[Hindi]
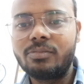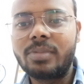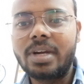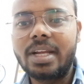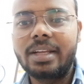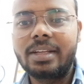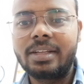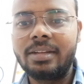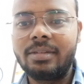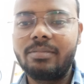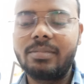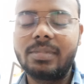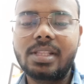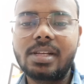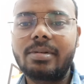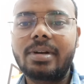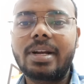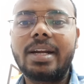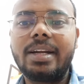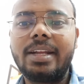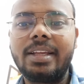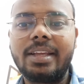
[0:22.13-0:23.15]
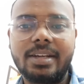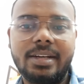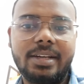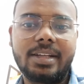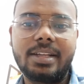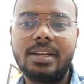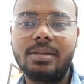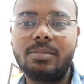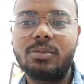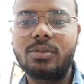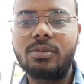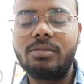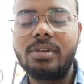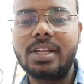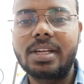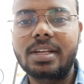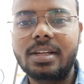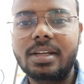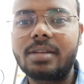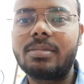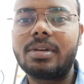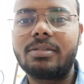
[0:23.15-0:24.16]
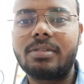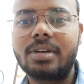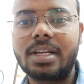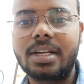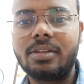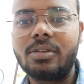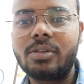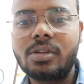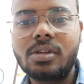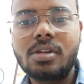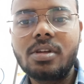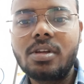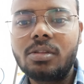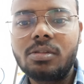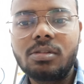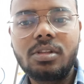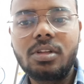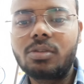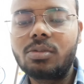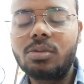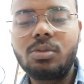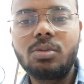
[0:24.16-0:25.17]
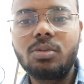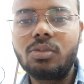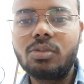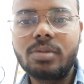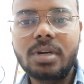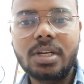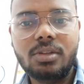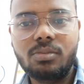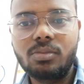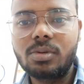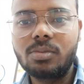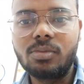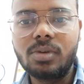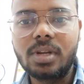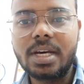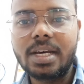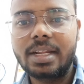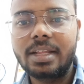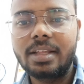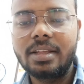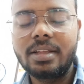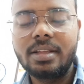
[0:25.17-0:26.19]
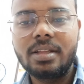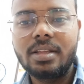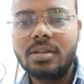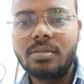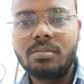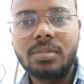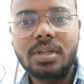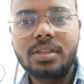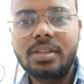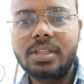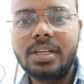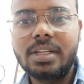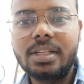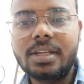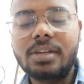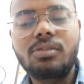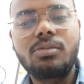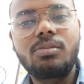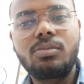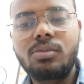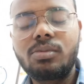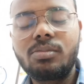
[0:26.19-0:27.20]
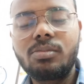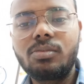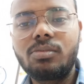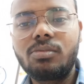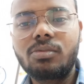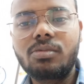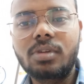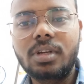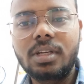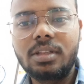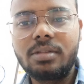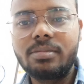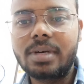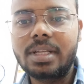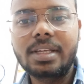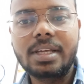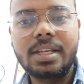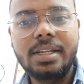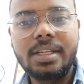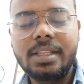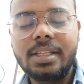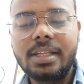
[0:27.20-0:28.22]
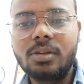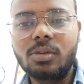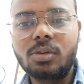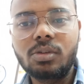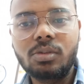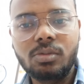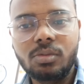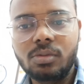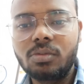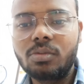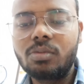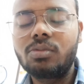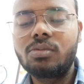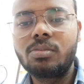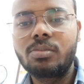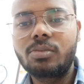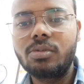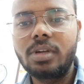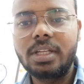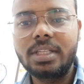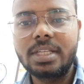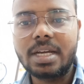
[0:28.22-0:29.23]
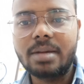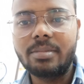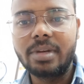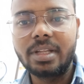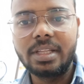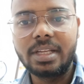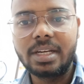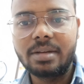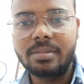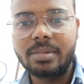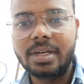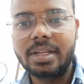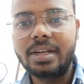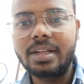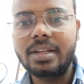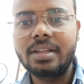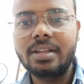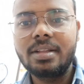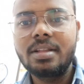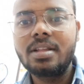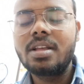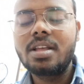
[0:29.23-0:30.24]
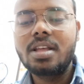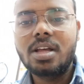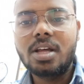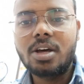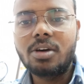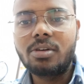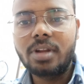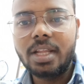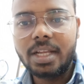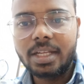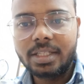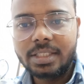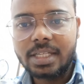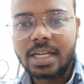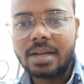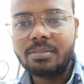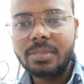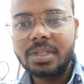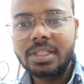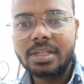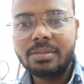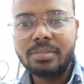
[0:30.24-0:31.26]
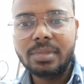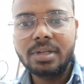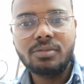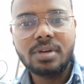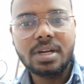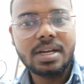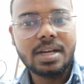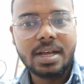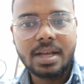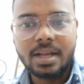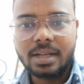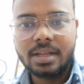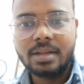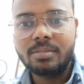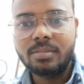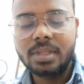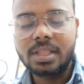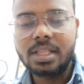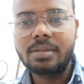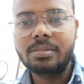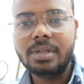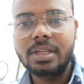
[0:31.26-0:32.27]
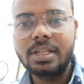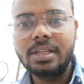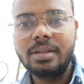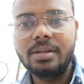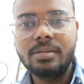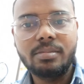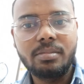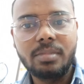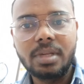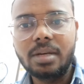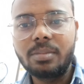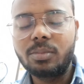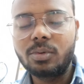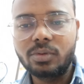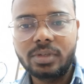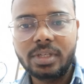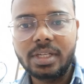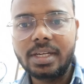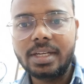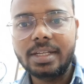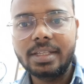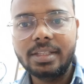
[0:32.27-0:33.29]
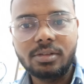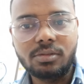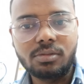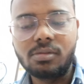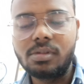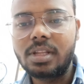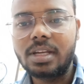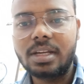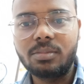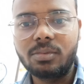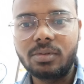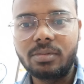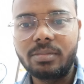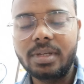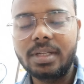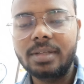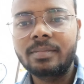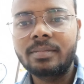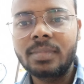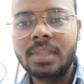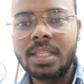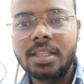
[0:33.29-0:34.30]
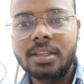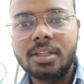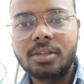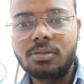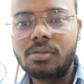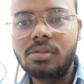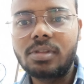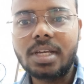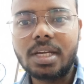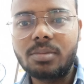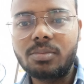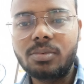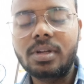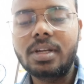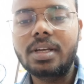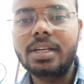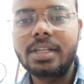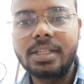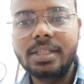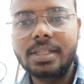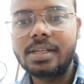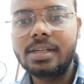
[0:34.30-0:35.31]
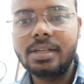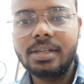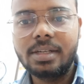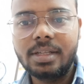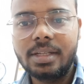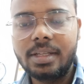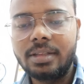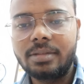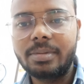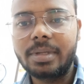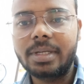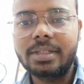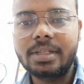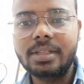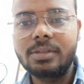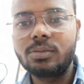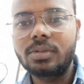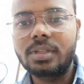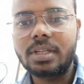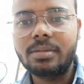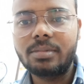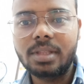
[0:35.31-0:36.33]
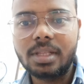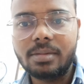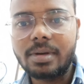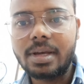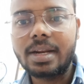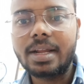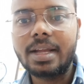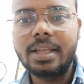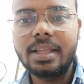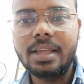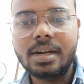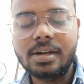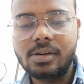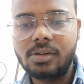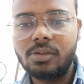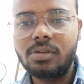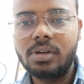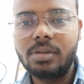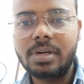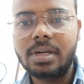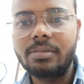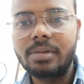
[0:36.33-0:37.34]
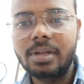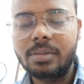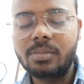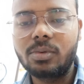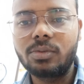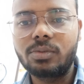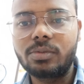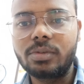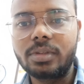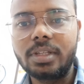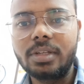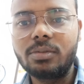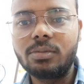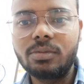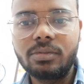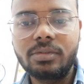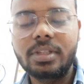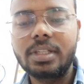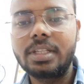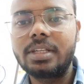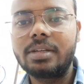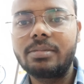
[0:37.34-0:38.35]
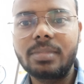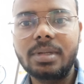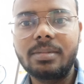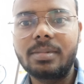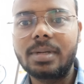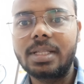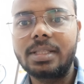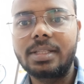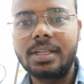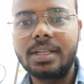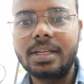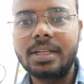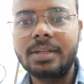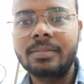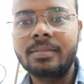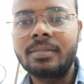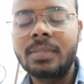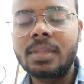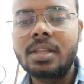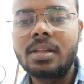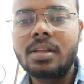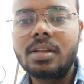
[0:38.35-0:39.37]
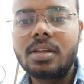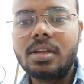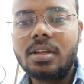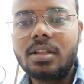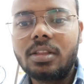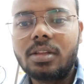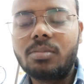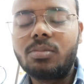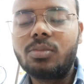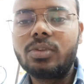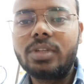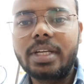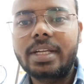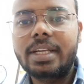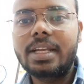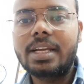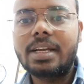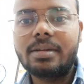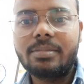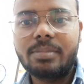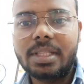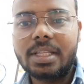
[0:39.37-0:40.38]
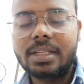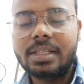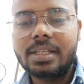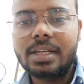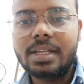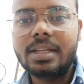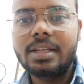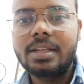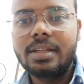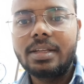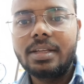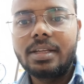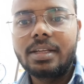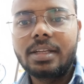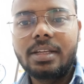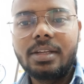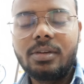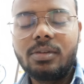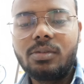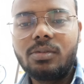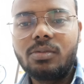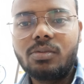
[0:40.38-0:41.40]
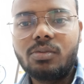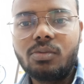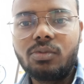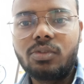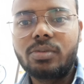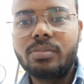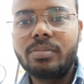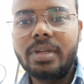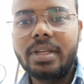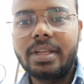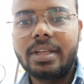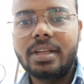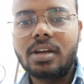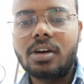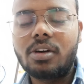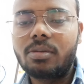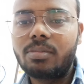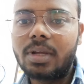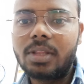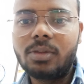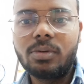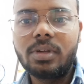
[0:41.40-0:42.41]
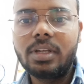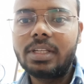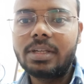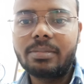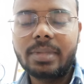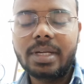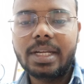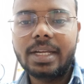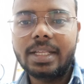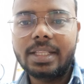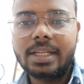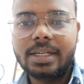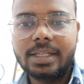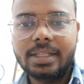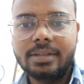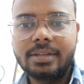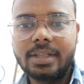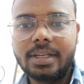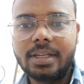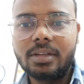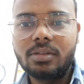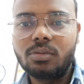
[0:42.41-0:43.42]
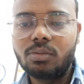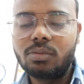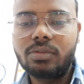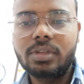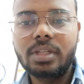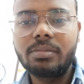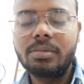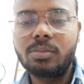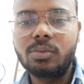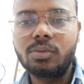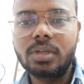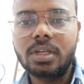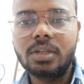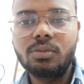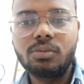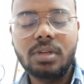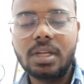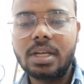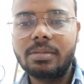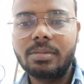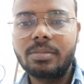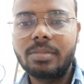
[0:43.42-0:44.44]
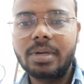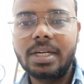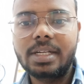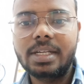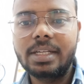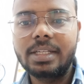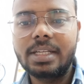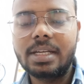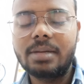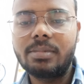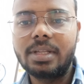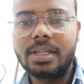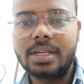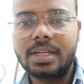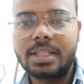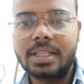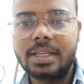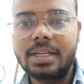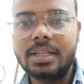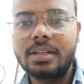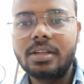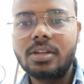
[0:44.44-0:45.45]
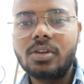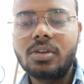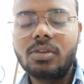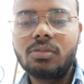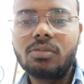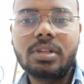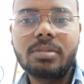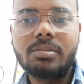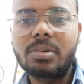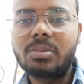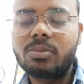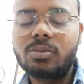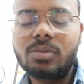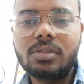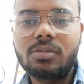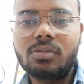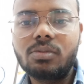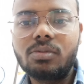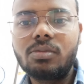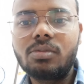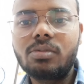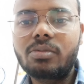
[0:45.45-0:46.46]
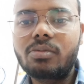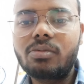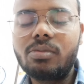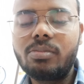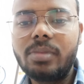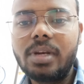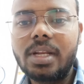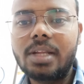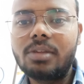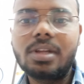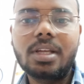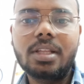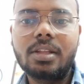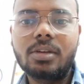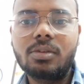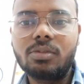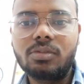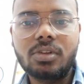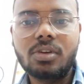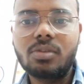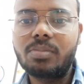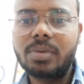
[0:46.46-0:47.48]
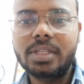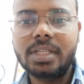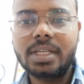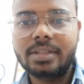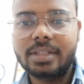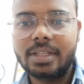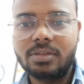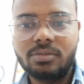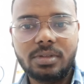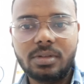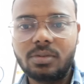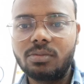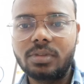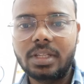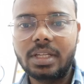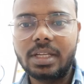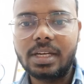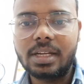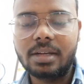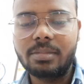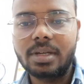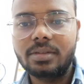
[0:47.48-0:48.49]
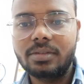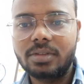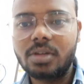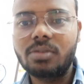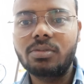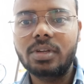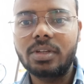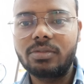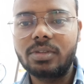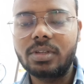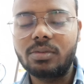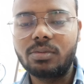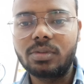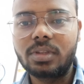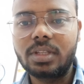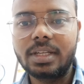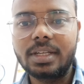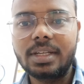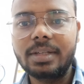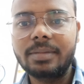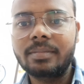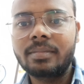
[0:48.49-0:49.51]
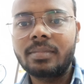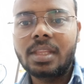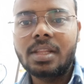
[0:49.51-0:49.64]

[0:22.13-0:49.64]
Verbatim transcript: बाइक मतलब राइडिंग करने के लिए फोर व्हीलर अगर बनवा रहे तो देखो दोनों बार तुमको बुला रहे हैं बस तीन हज़ार तुम उनको किस बात के लिए दे रहे हो तुमको एग्ज़ाम ना देना पड़े ना और एग्ज़ाम में जब मैं वहाँ मतलब कि मेरी पोस्टिंग लगी थी सुल्तानपुर में तो सुल्तानपुर का रीजनल इंस्पेक्टर जो था मतलब आर आई आर टी ओ डिपार्टमेंट एक पोस्ट होती उससे जब मैं बात किया तो मुझे क्या पता चला कि उसमें और भदोही जब मैं गया था टेस्ट देने तो उससे भी पूछा जो यहाँ पर बैठ के एग्जाम ले रहा था ना उससे मैं पूछा तो कुल मिला जुला देखो सौ पचास क्वेश्चन होते हैं लगभग सौ क्वेश्चन होते हैं